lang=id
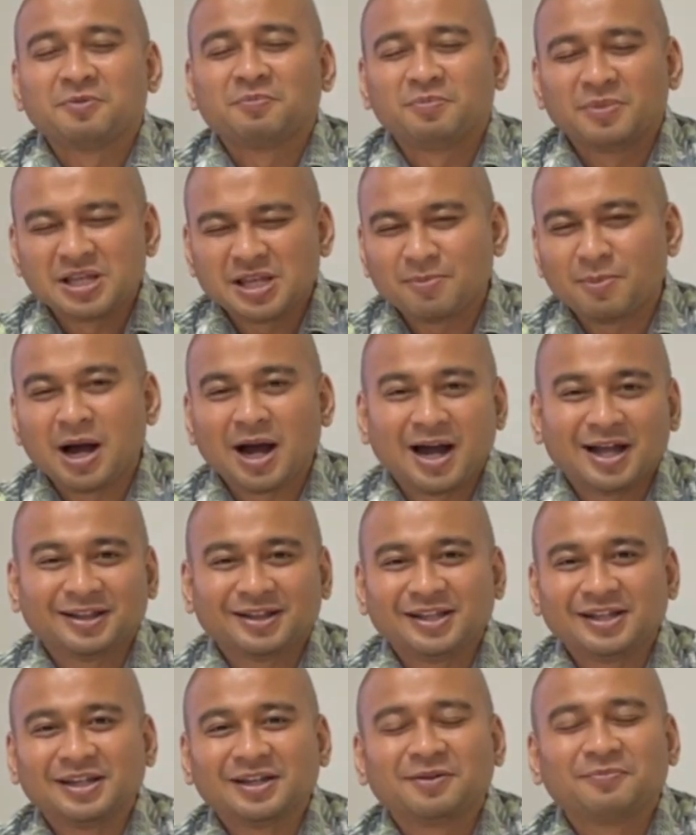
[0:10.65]

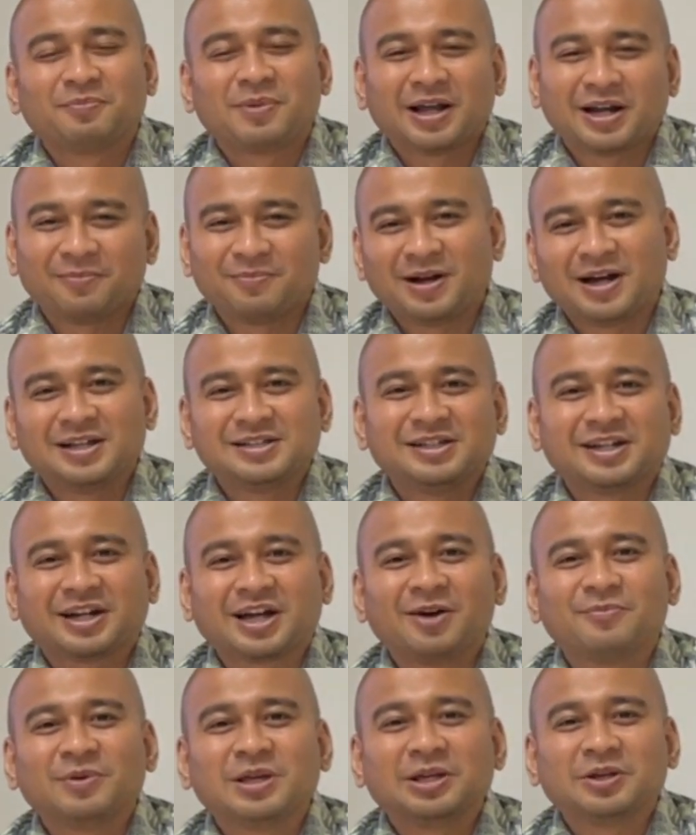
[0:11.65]
menyemangati para pengajar
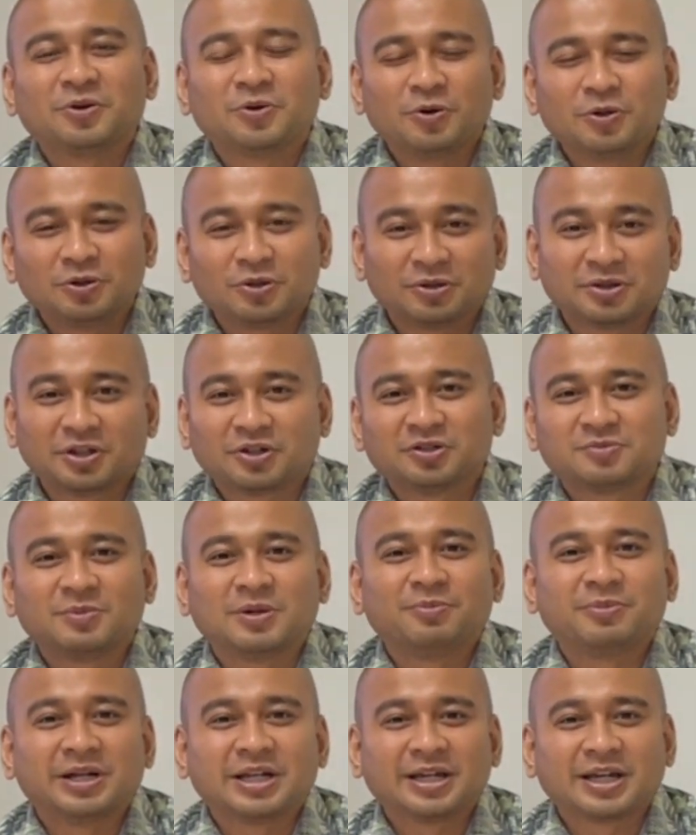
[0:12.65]
kami untuk terus
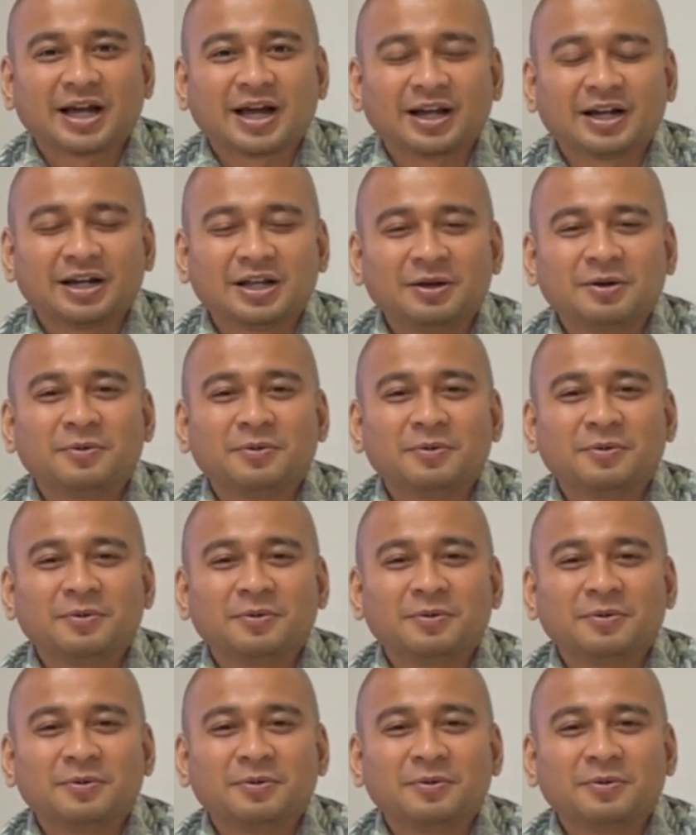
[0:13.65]
memberikan